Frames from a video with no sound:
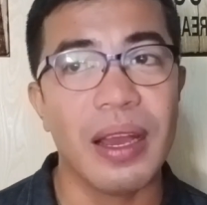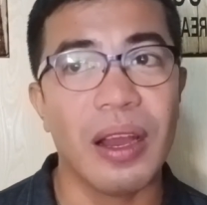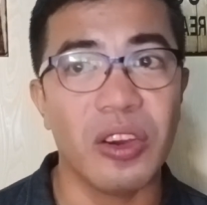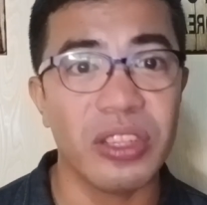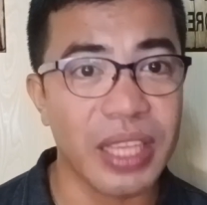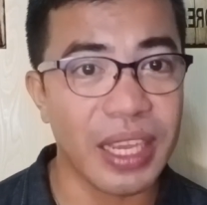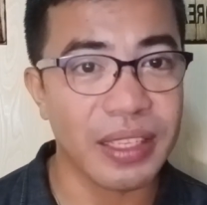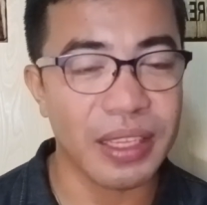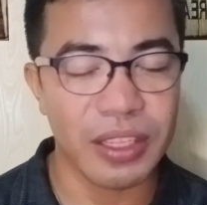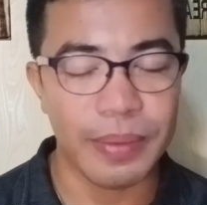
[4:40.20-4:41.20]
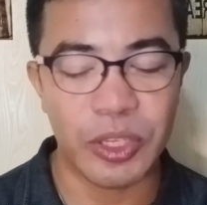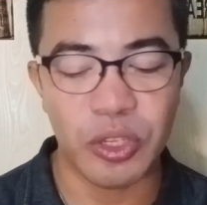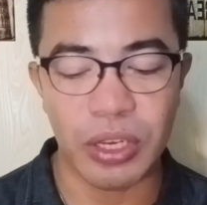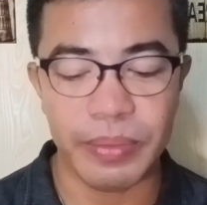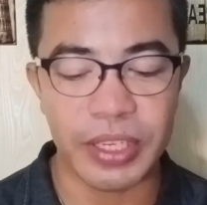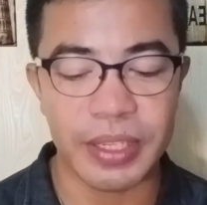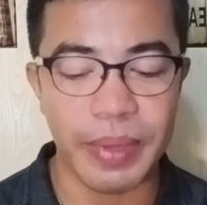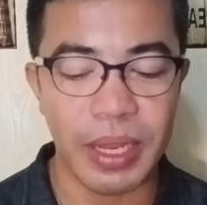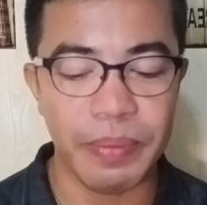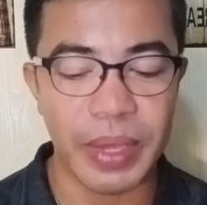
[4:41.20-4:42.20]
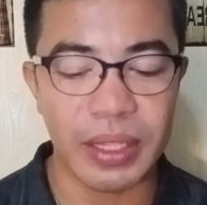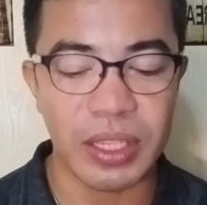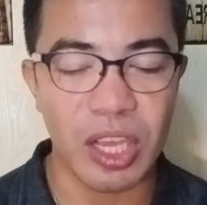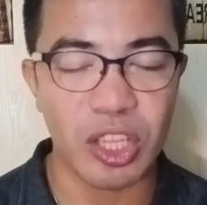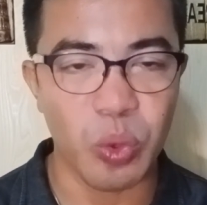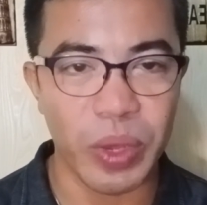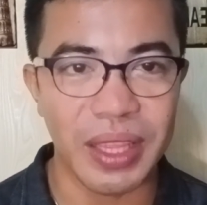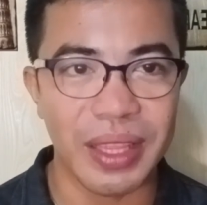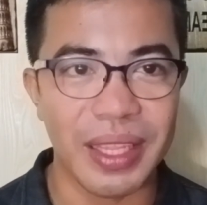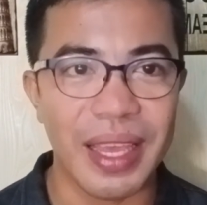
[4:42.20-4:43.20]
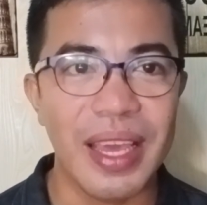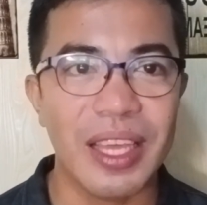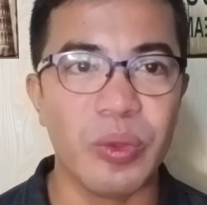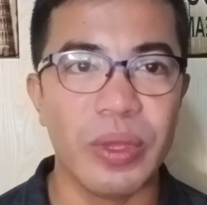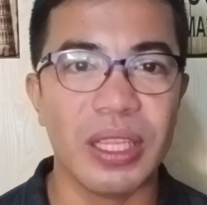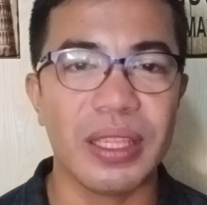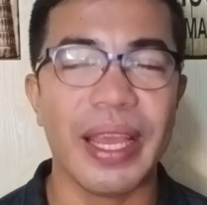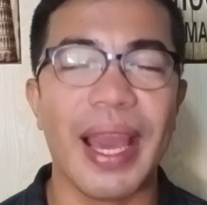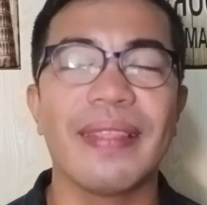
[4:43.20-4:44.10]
uh, contestants sa Miss Universe Philippines 2023.